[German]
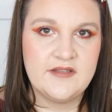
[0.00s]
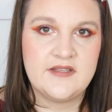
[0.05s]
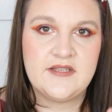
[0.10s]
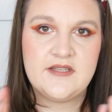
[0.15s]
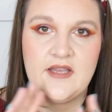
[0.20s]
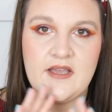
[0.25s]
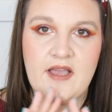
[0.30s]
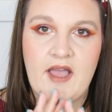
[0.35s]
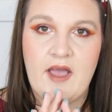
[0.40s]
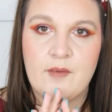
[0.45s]

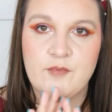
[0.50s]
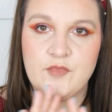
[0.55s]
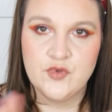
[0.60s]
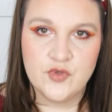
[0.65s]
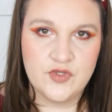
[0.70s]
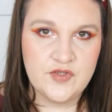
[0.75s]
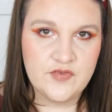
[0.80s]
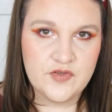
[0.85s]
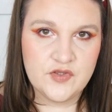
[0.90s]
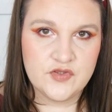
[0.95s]
die haben
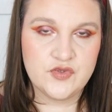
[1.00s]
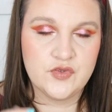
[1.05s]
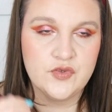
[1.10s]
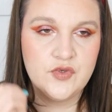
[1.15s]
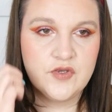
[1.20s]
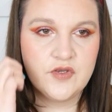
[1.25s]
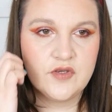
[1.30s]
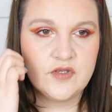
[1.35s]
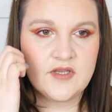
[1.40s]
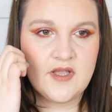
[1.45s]
nur die
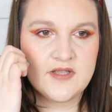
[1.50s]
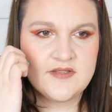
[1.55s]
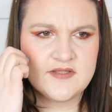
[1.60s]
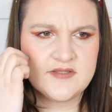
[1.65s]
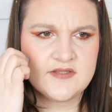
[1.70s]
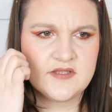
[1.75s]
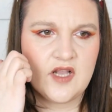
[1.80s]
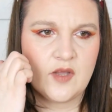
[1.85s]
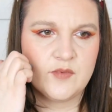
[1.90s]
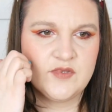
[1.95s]
Friseure, da ist
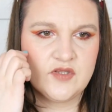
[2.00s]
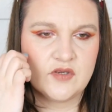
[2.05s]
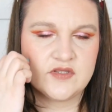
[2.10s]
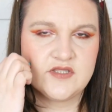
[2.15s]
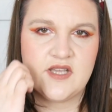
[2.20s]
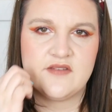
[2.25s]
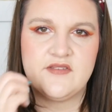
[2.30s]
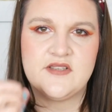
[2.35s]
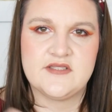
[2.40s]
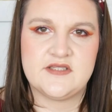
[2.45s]
es glaube ich auch
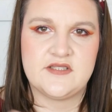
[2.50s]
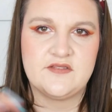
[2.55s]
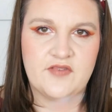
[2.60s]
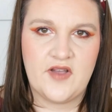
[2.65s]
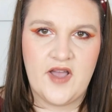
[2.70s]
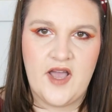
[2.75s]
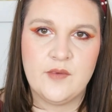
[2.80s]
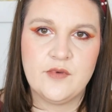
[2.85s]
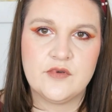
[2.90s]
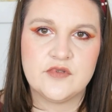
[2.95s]
teilweise die
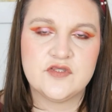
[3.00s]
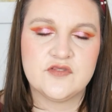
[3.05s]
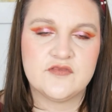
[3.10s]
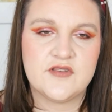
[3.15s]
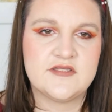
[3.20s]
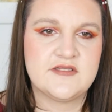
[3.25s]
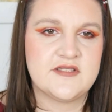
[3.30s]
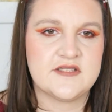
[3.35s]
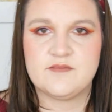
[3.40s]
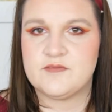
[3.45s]
Farbe und
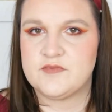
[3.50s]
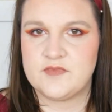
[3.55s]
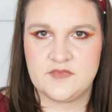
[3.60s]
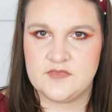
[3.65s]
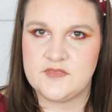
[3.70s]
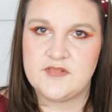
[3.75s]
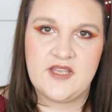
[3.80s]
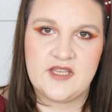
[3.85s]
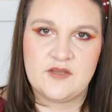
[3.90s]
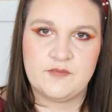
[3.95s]
sowas, das
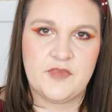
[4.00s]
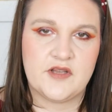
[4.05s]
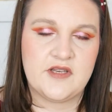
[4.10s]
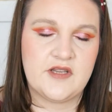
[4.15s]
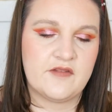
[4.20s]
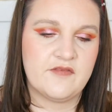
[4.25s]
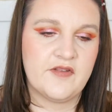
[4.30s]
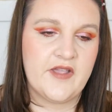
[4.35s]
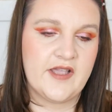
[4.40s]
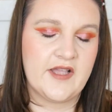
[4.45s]
kriegt man
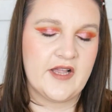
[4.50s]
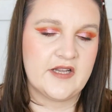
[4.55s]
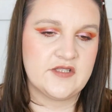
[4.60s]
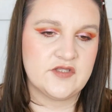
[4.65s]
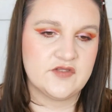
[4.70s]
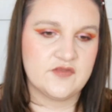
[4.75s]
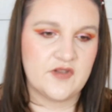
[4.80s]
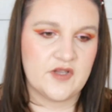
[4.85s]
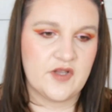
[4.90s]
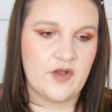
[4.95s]
ja frei gar
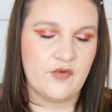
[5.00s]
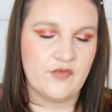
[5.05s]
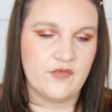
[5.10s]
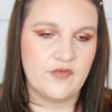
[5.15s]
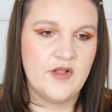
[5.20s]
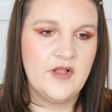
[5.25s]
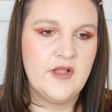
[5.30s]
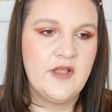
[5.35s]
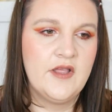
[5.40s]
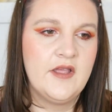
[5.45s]
nicht zu verkaufen.